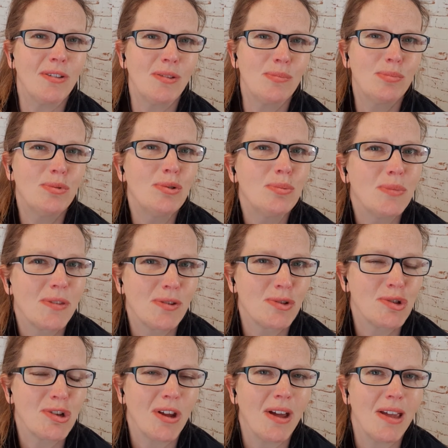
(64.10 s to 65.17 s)
in diesem Buch
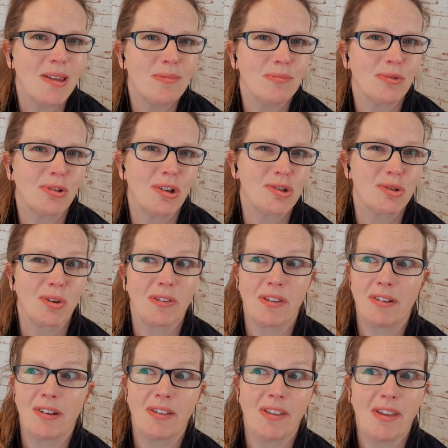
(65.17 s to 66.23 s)
mitzuschreiben oder schon
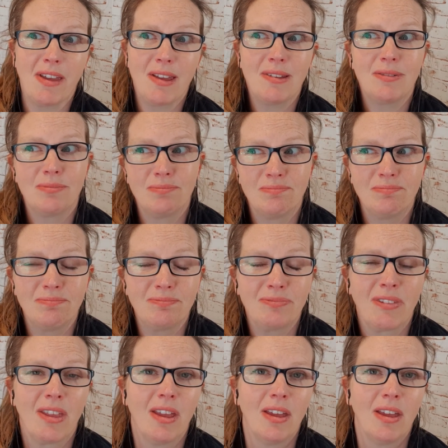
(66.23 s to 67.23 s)
gesagt hast, hey, hm,